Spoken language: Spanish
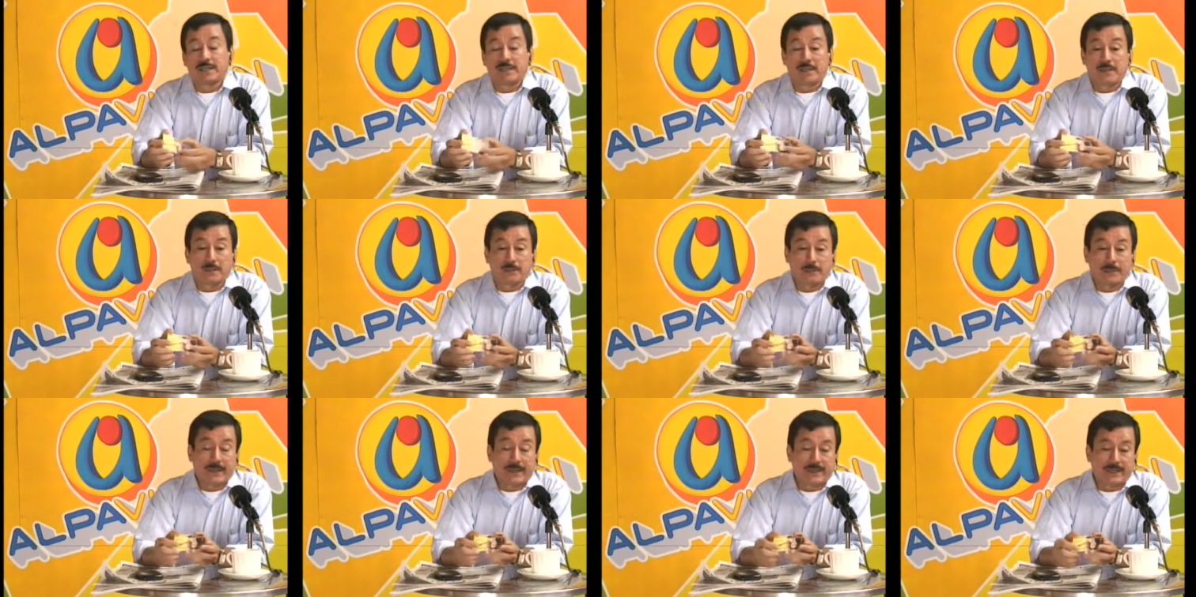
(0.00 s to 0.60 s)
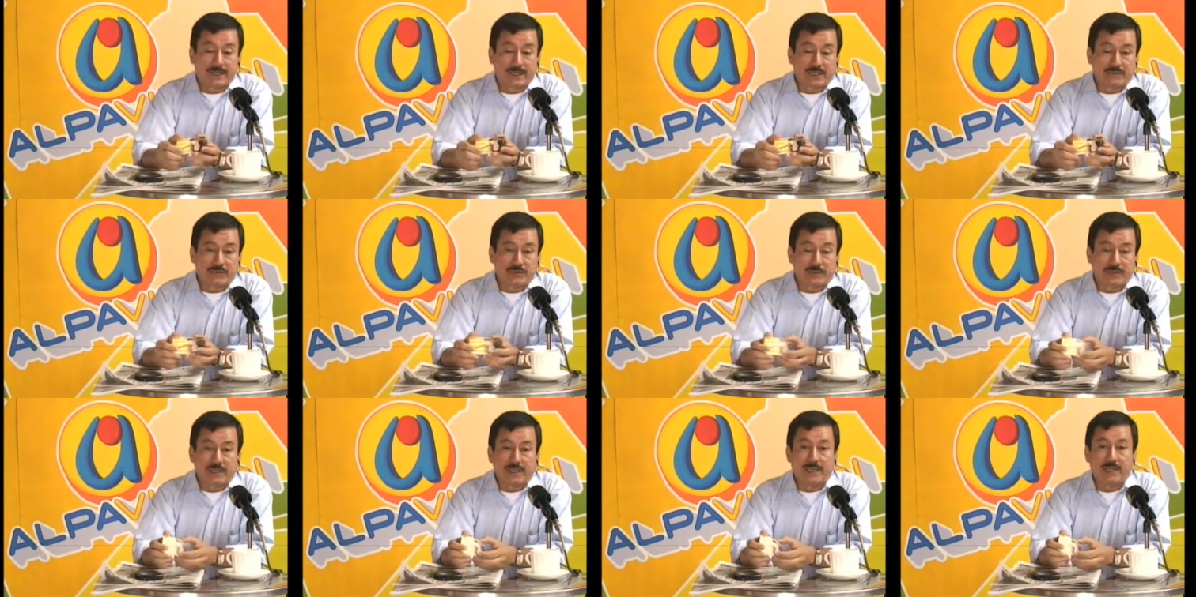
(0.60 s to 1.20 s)
Padres de
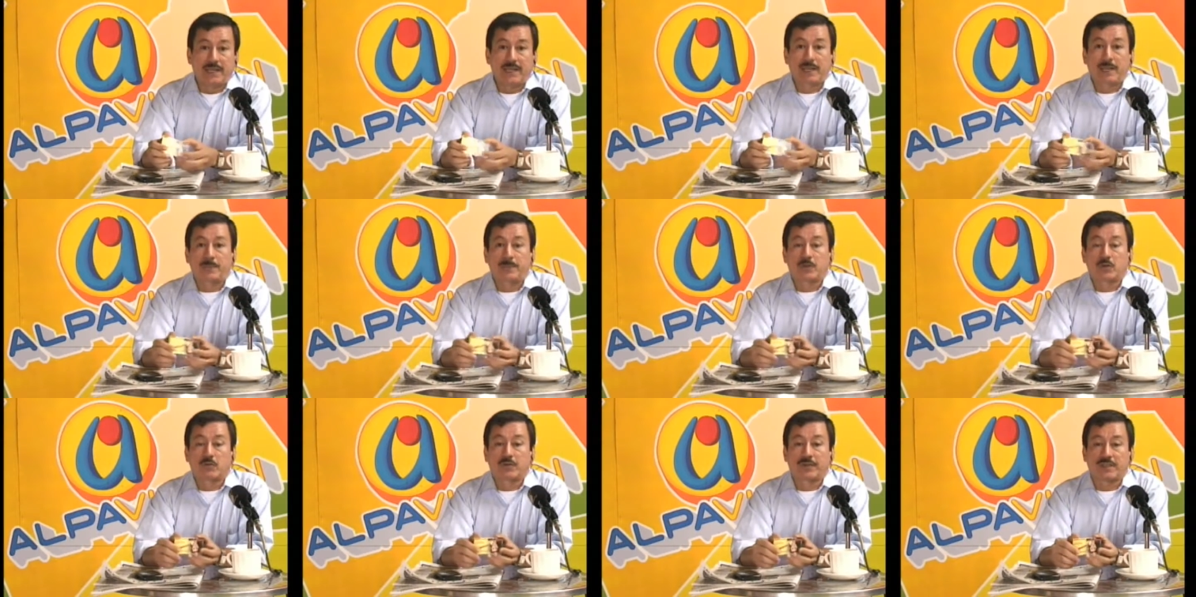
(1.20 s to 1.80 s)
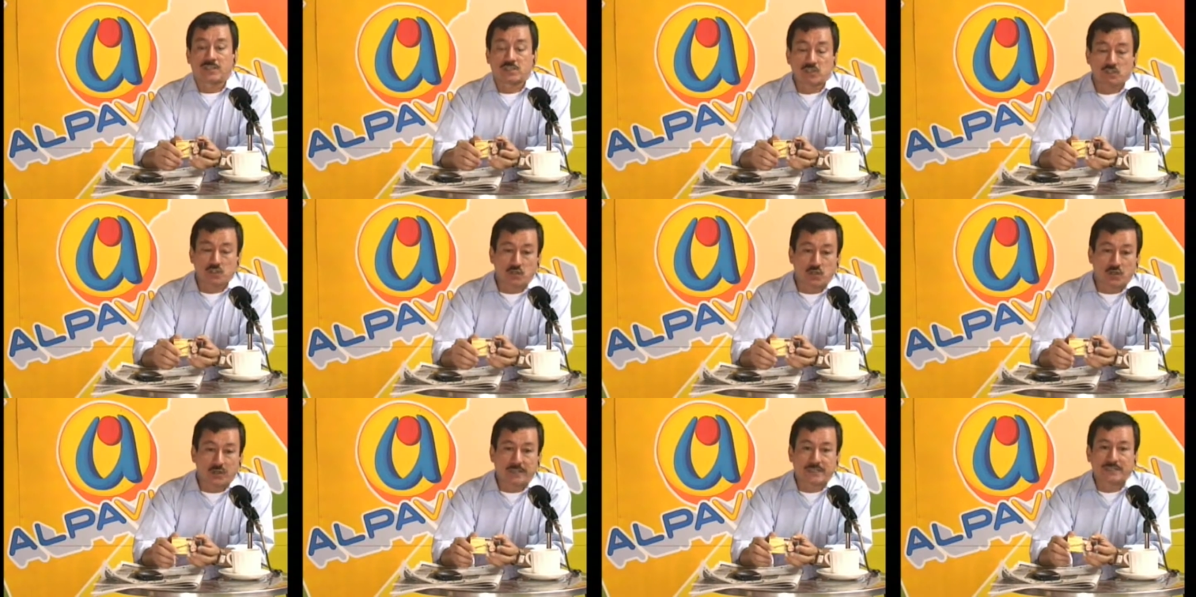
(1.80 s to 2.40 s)
familia,
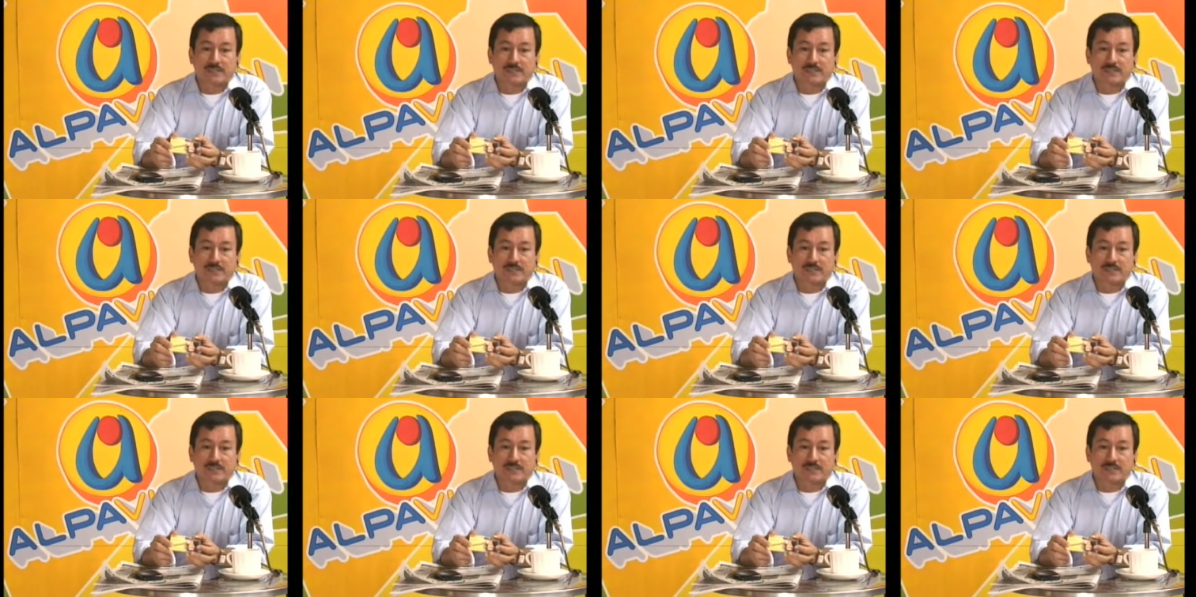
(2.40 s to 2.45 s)
profesores,